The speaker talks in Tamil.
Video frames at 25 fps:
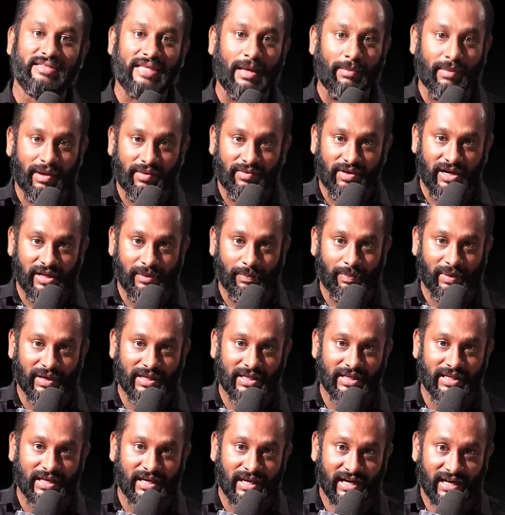சமவெளி
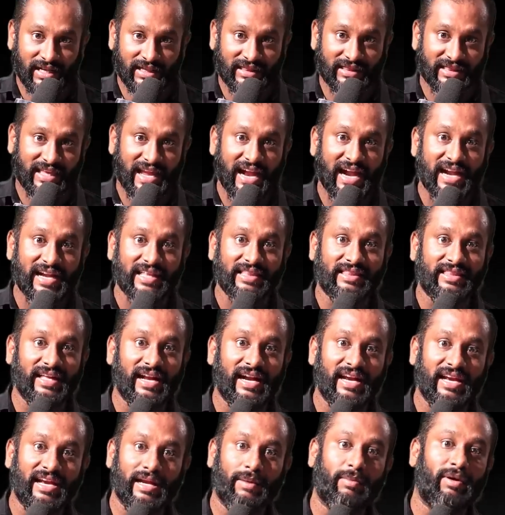பகுதிகளை தேடி
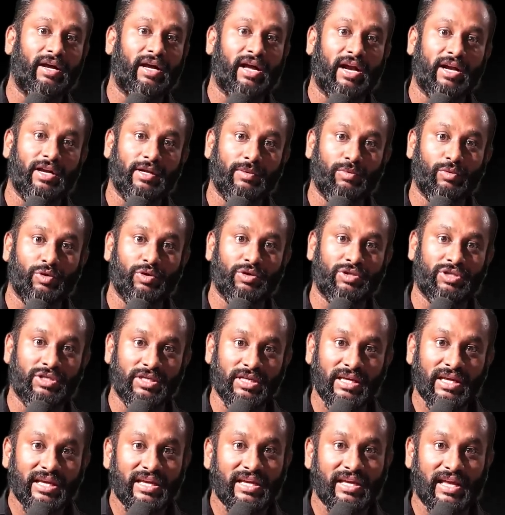தேடி நம்ம
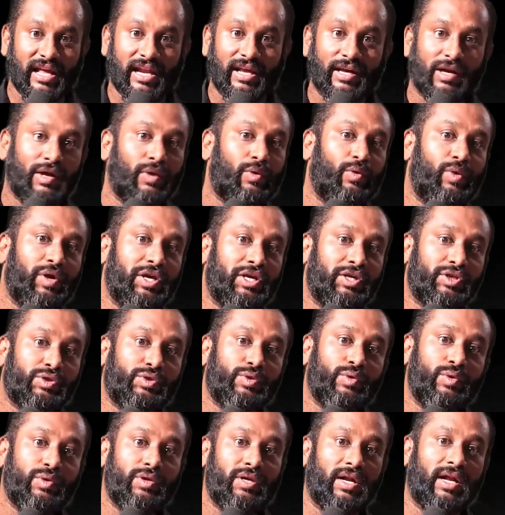கண்டுபிடிச்சி இறங்கக்கூடிய
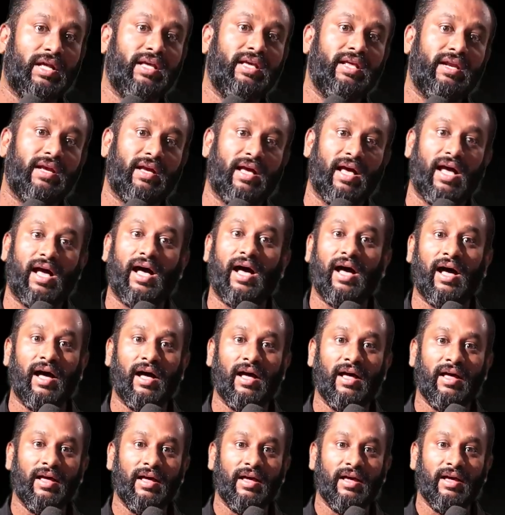சூழ்நிலை இருக்கா
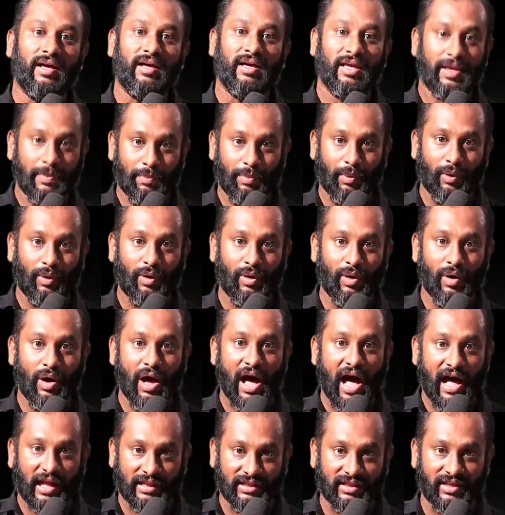இப்போது
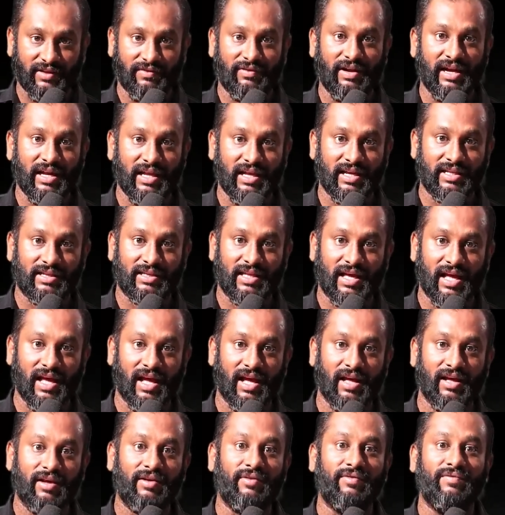அந்த வேலையை
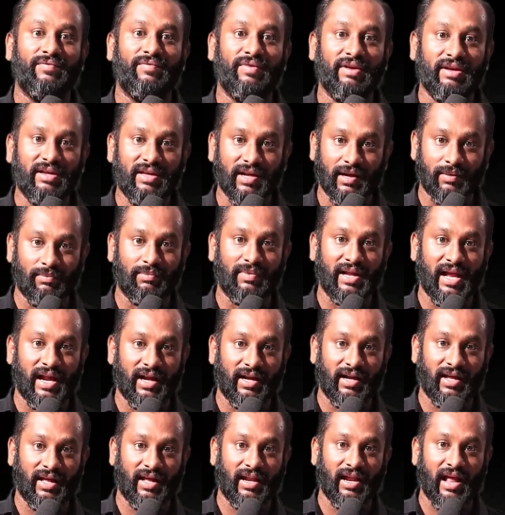தான் விக்ரம்
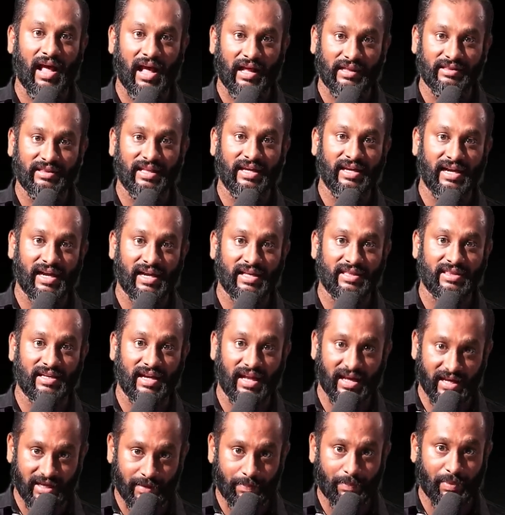லேண்டர் அந்த
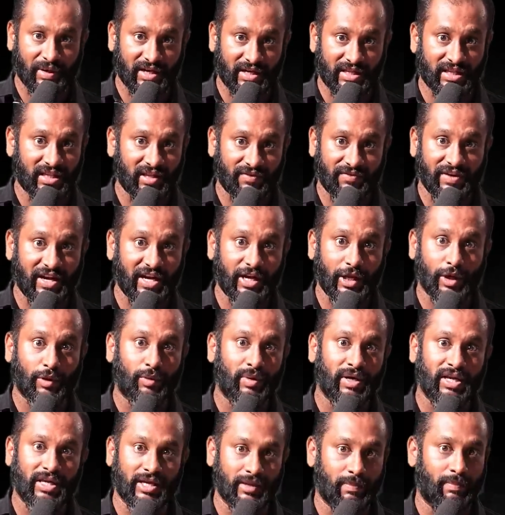இடத்துல இப்போ இந்த
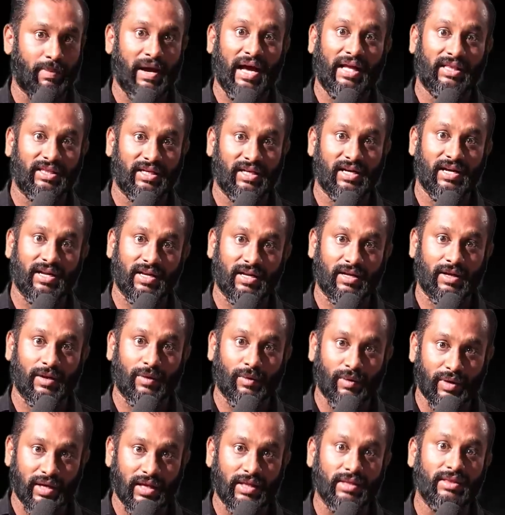வீடியோவை நீங்கள் பார்த்துக்கிட்டு
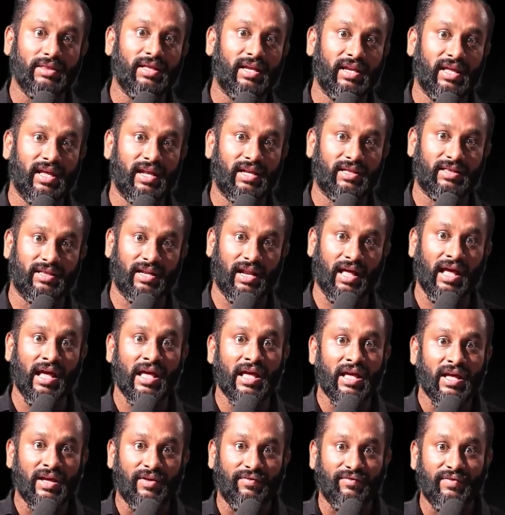இருக்கக்கூடிய இந்த நேரத்தில்
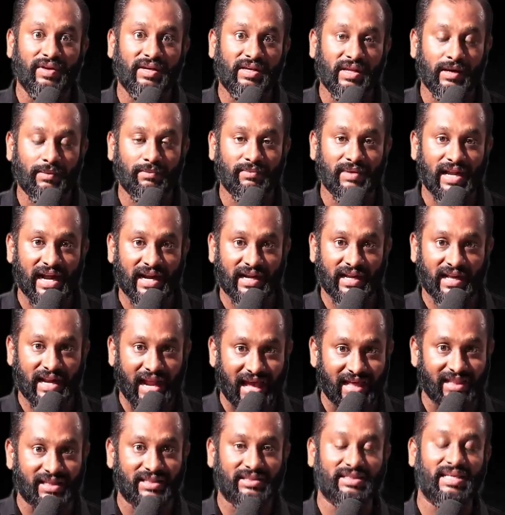விக்ரம் லேண்டர்
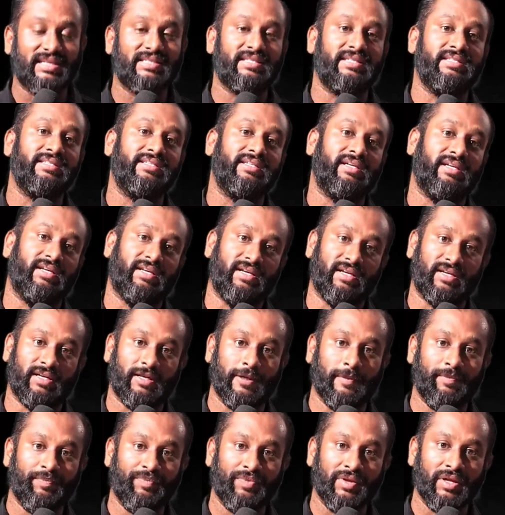அதை தான் செஞ்சுக்கிட்டு
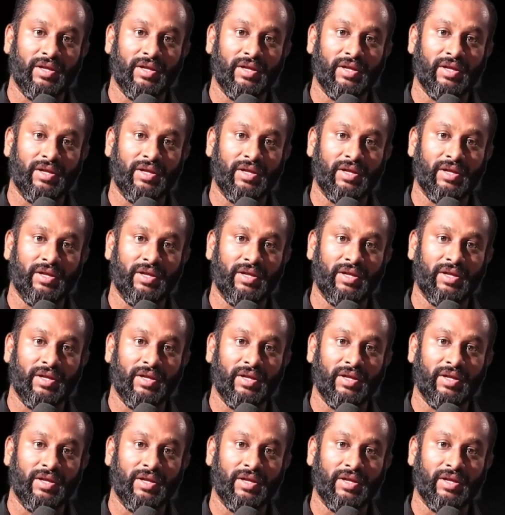இருக்கு